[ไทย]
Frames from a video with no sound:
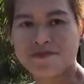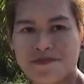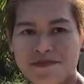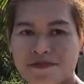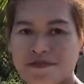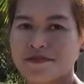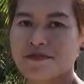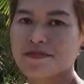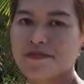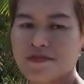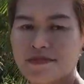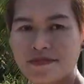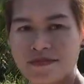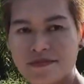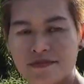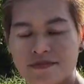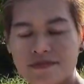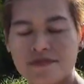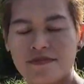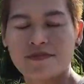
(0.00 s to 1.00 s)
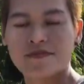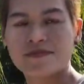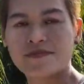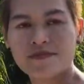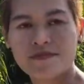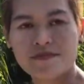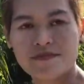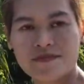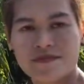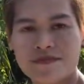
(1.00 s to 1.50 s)
แล้วเราเห็นความ
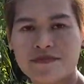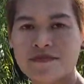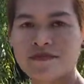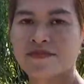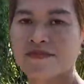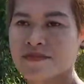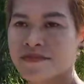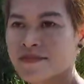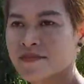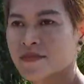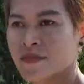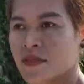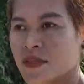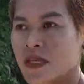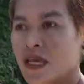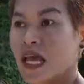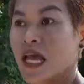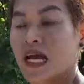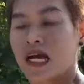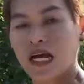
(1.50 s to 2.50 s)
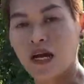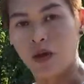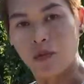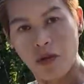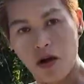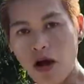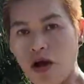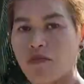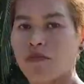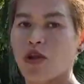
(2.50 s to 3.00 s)
เปลี่ยนแปลงของเขาไหมก่อนวิ่งห
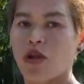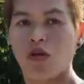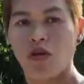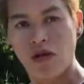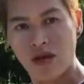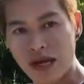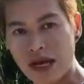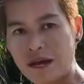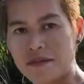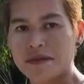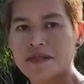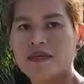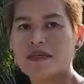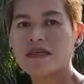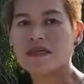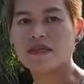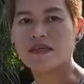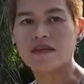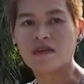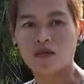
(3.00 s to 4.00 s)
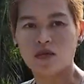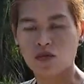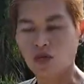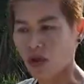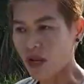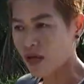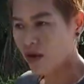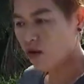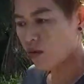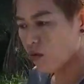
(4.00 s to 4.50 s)
ลังวิ่งลงค่ะพี่ตอน
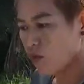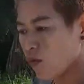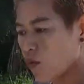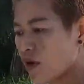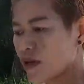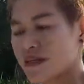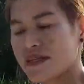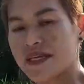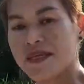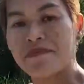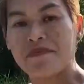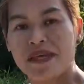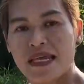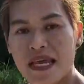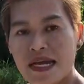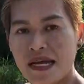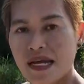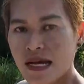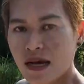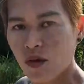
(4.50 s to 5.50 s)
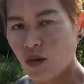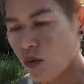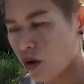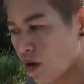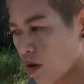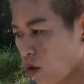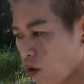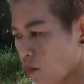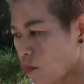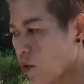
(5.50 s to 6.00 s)
แรกเขาอ้วนกินเบียร์ะค่ะ อ้วน
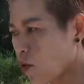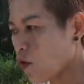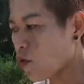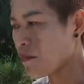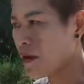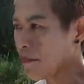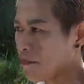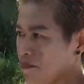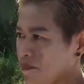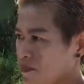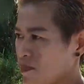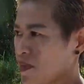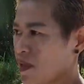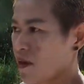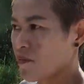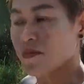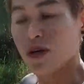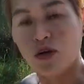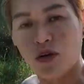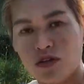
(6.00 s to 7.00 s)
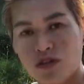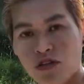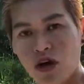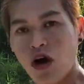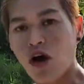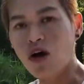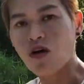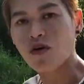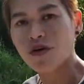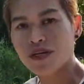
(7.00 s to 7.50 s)
ลงพุงแบบเหมือนคนท้
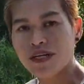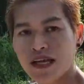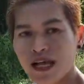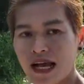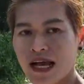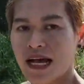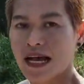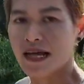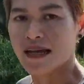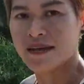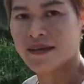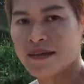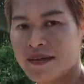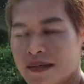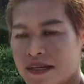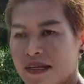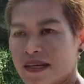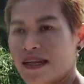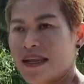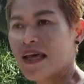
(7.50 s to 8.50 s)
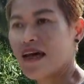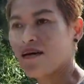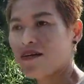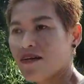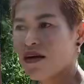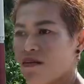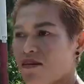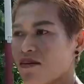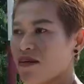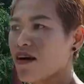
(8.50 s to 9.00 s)
องคนหนึ่งอะค่ะ แล้
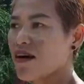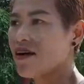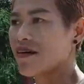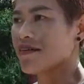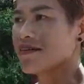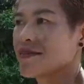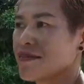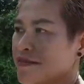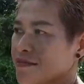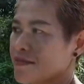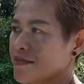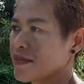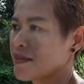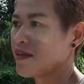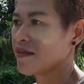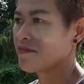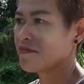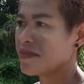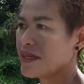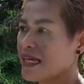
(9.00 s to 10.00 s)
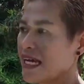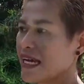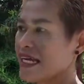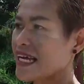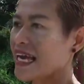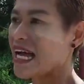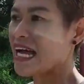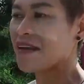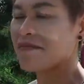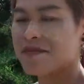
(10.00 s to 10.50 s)
เขาก็มีอา
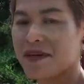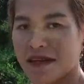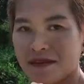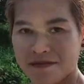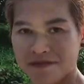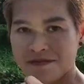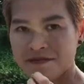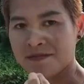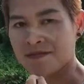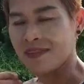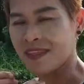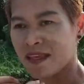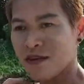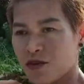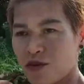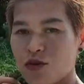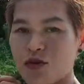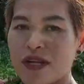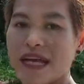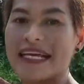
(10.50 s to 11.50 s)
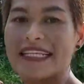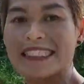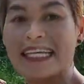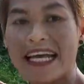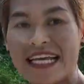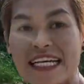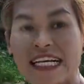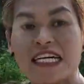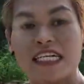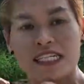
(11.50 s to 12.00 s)
การเหมือนหยุดหายใจ
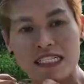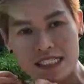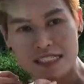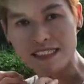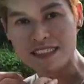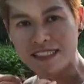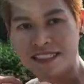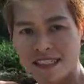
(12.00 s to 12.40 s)
กลางคืน